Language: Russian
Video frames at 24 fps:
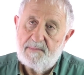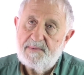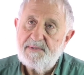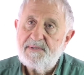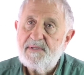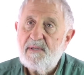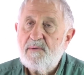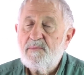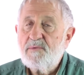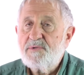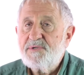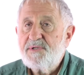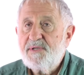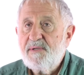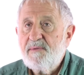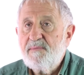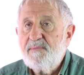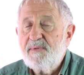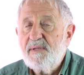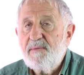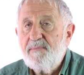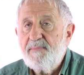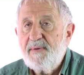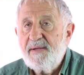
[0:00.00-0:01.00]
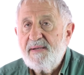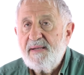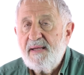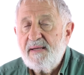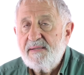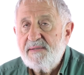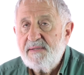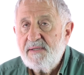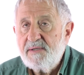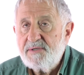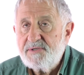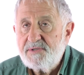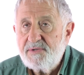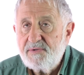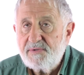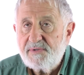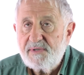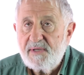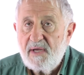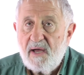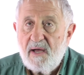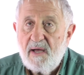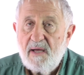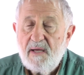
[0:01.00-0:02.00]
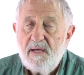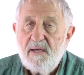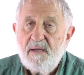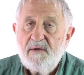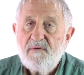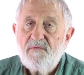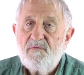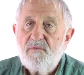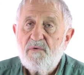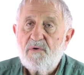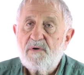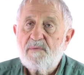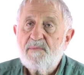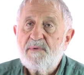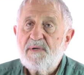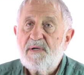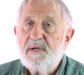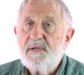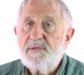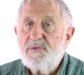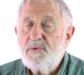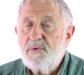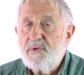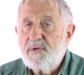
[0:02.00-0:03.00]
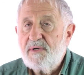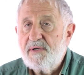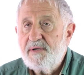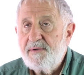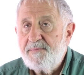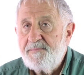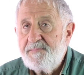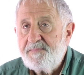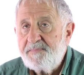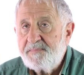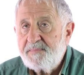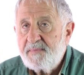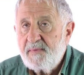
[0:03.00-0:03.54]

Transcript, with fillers: потому что им было понятно, что та форма, которая